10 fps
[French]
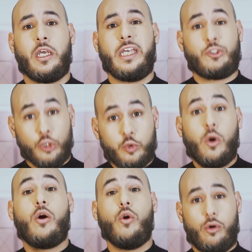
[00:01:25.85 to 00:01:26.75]
Et ce
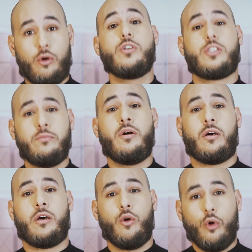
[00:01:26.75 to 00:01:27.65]
soir,
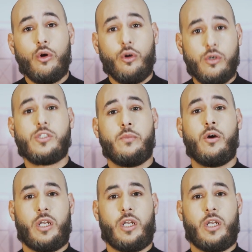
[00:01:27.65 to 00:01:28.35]
heureusement, heureusement